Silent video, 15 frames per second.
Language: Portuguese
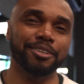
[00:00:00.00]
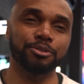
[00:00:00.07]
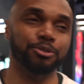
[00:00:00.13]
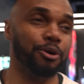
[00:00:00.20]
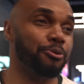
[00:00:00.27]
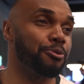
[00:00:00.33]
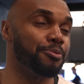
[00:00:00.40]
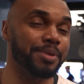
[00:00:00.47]
Eu
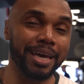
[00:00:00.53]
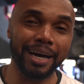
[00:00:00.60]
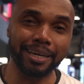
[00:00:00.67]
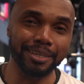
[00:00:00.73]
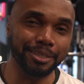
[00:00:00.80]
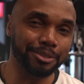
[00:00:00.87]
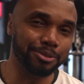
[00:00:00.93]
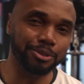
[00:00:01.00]
só comia
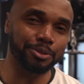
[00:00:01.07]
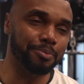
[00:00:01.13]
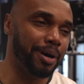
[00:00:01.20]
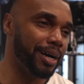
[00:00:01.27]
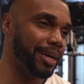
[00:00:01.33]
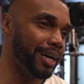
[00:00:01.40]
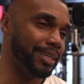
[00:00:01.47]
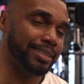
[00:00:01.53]
isso de
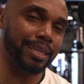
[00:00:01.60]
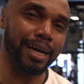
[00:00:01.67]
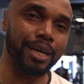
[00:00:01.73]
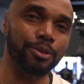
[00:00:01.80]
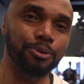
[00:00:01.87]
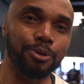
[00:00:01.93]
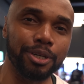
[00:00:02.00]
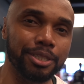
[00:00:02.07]
manhã até
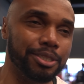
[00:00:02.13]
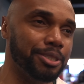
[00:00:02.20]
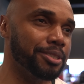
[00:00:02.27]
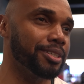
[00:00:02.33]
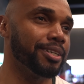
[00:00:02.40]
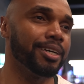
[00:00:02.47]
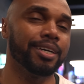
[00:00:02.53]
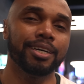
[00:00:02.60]
a noite,
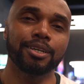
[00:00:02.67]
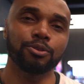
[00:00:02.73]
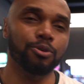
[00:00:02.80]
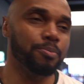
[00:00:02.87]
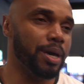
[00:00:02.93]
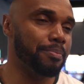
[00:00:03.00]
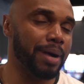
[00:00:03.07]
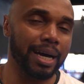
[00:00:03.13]

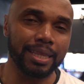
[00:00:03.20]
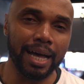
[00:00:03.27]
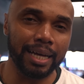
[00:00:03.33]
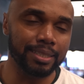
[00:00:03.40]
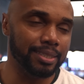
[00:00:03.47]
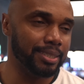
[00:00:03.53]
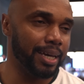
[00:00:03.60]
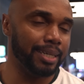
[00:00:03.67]
comia mais
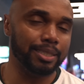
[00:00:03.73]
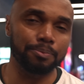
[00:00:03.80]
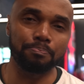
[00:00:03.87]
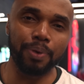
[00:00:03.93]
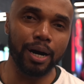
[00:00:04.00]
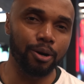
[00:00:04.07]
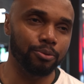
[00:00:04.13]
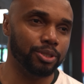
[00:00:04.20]
nada, esquece
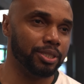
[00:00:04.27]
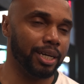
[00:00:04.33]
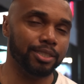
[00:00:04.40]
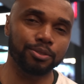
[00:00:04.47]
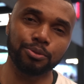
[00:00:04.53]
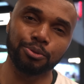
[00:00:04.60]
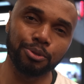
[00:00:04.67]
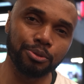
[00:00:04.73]
pão,
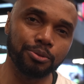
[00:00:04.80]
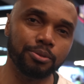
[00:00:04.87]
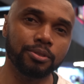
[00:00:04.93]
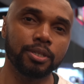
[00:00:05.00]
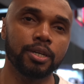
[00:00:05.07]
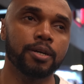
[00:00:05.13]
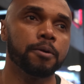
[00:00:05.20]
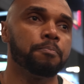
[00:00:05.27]
esquece tudo
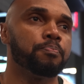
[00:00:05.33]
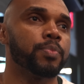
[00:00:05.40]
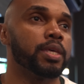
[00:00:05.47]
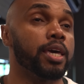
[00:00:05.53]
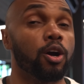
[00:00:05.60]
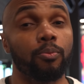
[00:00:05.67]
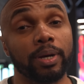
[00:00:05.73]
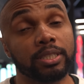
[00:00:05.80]

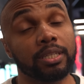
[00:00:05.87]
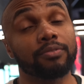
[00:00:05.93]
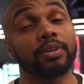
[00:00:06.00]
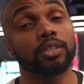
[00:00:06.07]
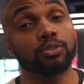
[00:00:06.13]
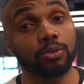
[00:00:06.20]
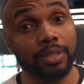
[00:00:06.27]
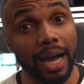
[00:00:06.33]
e realmente teve
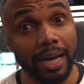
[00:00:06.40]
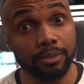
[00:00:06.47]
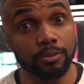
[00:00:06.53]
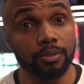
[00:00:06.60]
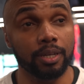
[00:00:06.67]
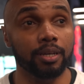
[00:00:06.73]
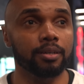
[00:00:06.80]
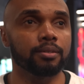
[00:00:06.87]

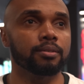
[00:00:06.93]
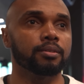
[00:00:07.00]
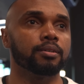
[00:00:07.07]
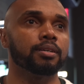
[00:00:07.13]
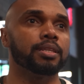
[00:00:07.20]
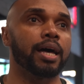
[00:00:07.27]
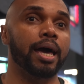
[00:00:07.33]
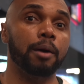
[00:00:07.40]
resultado, né?
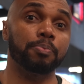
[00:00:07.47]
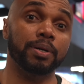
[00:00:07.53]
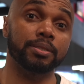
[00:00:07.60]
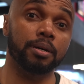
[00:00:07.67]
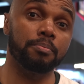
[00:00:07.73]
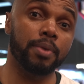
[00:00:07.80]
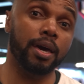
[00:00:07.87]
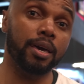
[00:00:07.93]
E na época
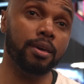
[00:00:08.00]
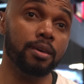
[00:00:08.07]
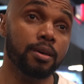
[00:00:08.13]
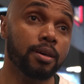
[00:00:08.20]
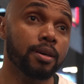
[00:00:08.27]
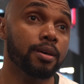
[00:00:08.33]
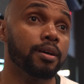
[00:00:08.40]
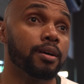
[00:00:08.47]
também,
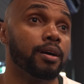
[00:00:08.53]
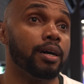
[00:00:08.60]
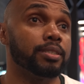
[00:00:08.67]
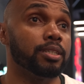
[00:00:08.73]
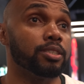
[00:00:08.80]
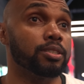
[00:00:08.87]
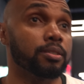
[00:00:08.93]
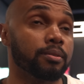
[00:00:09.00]
a
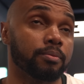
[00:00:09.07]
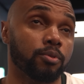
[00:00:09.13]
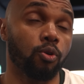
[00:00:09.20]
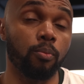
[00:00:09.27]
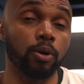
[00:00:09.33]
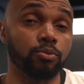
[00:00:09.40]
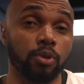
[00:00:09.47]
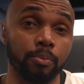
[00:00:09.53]
gente,
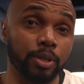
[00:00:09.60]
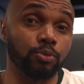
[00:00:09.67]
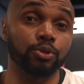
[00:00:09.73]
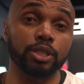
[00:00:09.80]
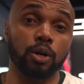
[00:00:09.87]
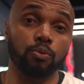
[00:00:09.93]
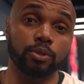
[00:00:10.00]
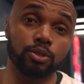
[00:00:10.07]
como eu também não
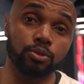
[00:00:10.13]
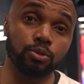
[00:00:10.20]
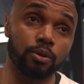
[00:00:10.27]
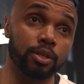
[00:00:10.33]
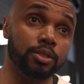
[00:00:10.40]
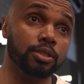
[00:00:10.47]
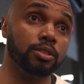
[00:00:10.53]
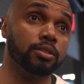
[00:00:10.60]
tinha
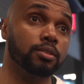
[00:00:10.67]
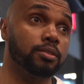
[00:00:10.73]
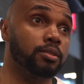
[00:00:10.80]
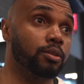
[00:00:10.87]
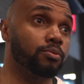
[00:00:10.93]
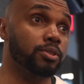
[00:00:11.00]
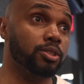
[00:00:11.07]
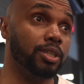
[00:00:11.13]
condições,
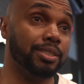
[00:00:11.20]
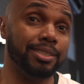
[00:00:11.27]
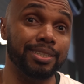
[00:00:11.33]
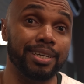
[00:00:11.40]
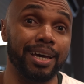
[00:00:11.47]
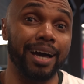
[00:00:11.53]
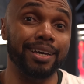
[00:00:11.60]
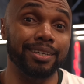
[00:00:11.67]
então você tinha que
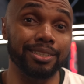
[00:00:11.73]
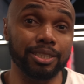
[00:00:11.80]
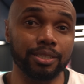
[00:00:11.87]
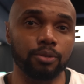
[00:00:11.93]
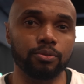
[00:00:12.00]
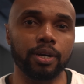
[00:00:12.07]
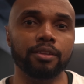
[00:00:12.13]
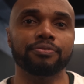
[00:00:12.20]
seguir a
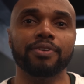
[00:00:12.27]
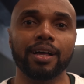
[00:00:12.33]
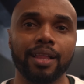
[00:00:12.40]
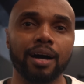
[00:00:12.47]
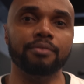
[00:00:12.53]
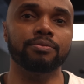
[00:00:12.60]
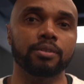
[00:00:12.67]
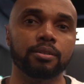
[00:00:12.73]
risca o que ele
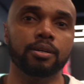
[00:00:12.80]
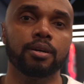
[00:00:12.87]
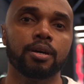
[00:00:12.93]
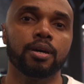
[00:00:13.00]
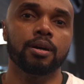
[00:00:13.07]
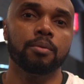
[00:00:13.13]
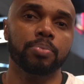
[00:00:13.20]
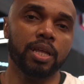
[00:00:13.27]
falava
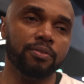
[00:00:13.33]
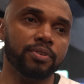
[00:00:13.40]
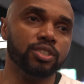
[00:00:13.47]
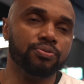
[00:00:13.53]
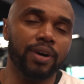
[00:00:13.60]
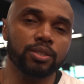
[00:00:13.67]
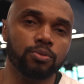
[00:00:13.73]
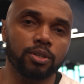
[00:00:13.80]
para ver
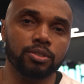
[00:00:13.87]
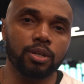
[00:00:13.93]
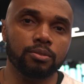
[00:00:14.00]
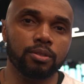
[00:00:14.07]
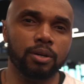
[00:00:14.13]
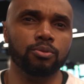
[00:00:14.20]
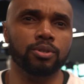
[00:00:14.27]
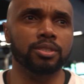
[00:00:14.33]
de fato o resultado
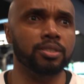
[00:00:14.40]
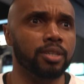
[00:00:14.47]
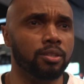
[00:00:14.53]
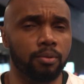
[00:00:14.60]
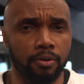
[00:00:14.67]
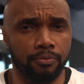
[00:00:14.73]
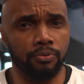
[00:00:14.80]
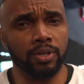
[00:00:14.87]
estava
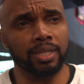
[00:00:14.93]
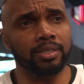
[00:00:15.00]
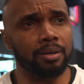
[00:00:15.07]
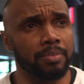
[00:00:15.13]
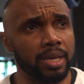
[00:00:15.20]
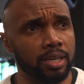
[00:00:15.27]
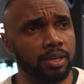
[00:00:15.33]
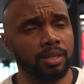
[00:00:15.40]
acontecendo. Fora
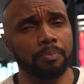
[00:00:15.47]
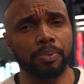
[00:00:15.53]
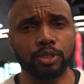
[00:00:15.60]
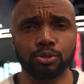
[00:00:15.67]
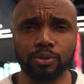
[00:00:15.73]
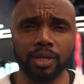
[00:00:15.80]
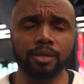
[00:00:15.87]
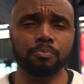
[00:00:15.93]
também que era
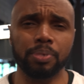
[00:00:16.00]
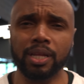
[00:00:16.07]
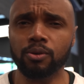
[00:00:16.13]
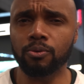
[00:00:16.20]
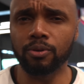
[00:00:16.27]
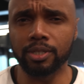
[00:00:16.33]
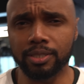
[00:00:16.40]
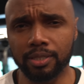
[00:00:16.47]
apaixonado pela
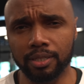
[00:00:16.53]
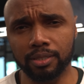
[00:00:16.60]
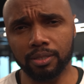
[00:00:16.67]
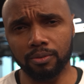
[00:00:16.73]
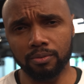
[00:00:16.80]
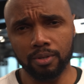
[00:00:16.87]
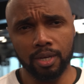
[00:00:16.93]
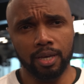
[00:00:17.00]
coisa, né?
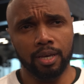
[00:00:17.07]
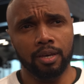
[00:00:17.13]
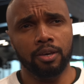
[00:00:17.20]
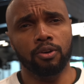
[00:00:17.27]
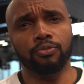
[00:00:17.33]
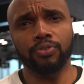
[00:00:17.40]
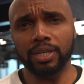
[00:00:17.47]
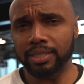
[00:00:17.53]
Então
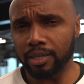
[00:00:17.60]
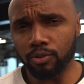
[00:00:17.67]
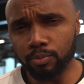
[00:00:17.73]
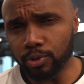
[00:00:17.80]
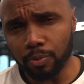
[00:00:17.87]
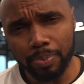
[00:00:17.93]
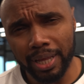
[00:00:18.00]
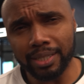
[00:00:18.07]
eu fazia com
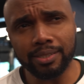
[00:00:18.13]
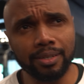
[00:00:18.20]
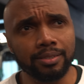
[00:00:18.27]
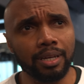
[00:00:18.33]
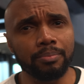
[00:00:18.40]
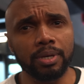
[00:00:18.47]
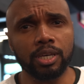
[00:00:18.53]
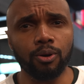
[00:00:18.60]
muito prazer
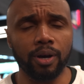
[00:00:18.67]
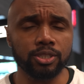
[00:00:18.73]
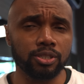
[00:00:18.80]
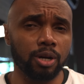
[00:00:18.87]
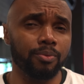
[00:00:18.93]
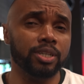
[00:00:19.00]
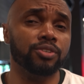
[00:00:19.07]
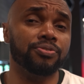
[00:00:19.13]
também, que eu acho
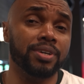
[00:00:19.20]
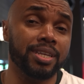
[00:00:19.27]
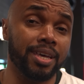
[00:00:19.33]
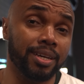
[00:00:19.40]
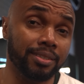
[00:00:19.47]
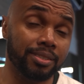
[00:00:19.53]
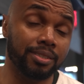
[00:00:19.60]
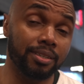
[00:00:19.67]
que é uma
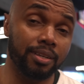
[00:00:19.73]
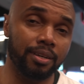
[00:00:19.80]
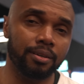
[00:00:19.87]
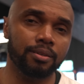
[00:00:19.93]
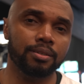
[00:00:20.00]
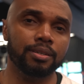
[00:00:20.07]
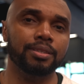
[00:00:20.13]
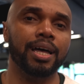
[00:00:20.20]
diferença, né?
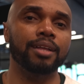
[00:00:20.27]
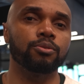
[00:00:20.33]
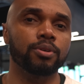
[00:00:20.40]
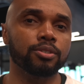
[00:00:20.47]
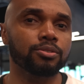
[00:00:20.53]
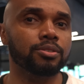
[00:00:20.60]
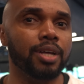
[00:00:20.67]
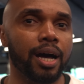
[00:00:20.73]
Que dá no
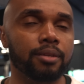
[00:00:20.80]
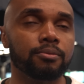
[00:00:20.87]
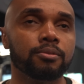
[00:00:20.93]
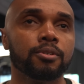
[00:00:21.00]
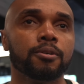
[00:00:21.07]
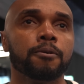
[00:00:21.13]
resultado.